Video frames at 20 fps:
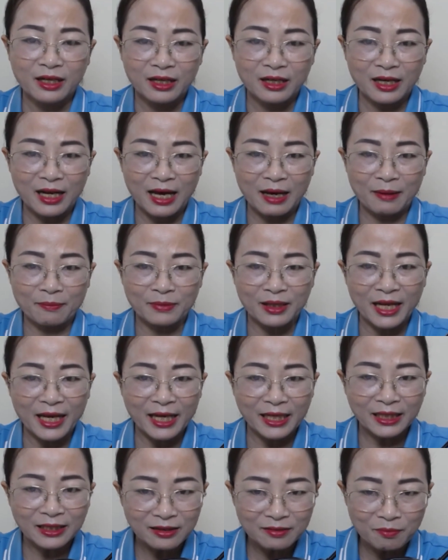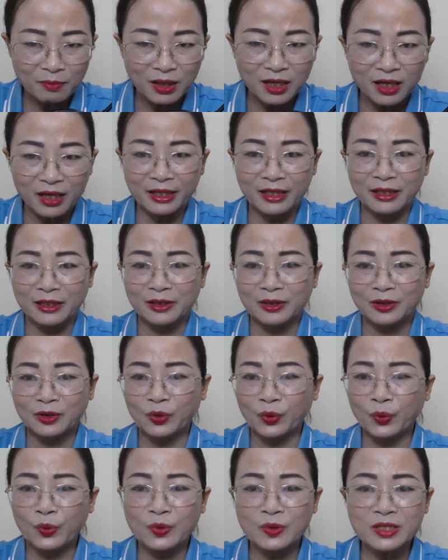làm lẽ thứ 10
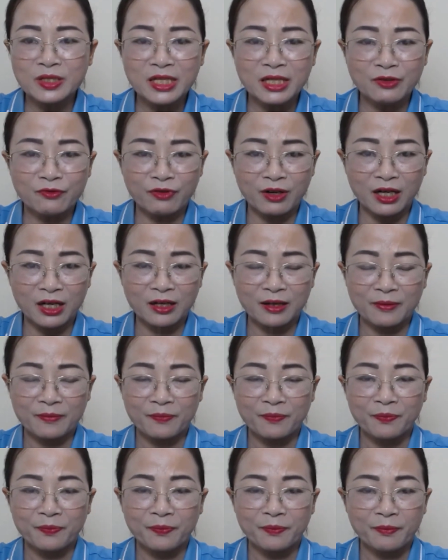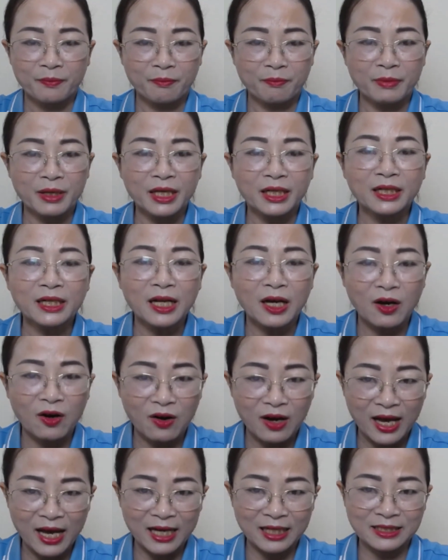tôi cũng xin vâng miễn là
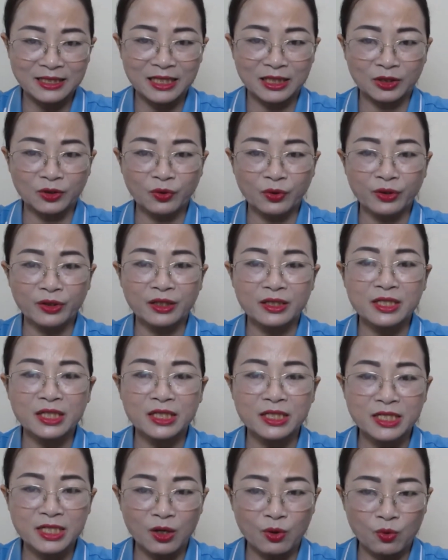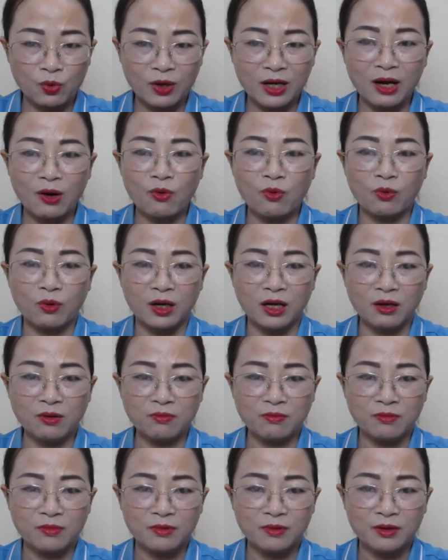họ hàng nhà tôi được nhận chầu cau của ông
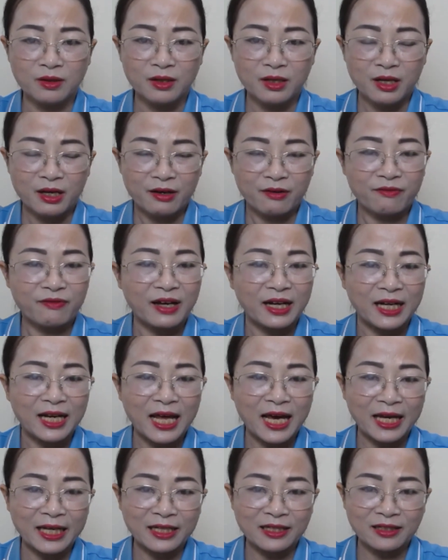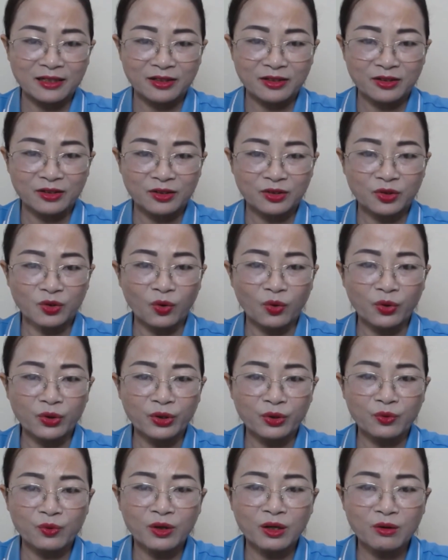và lại
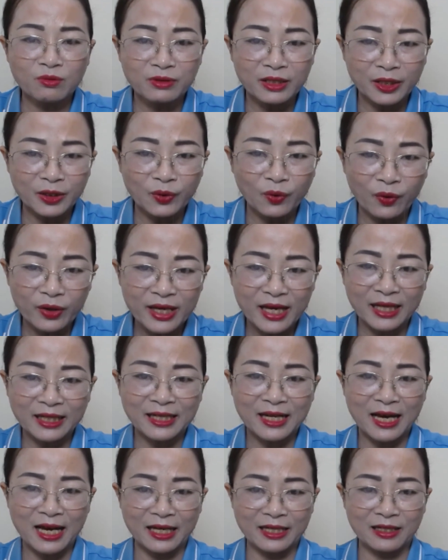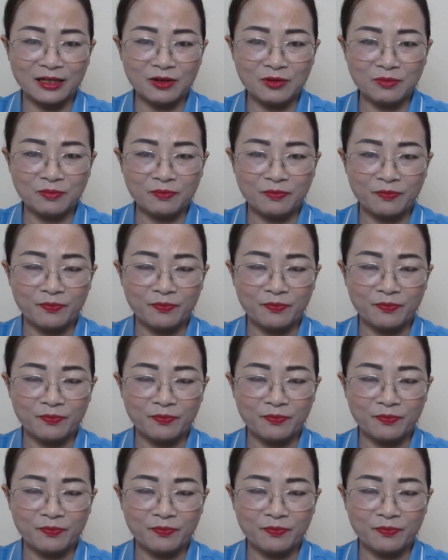tôi cũng không đến nỗi ăn hại ông